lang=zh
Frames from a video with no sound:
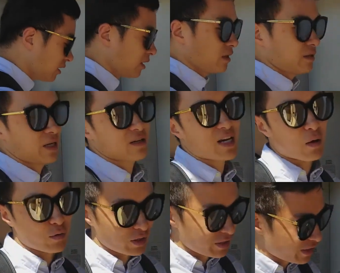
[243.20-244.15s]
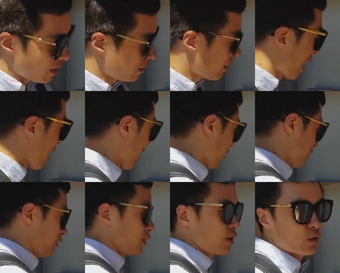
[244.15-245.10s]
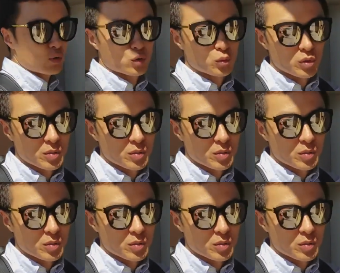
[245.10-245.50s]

先插入你的银行卡，输入密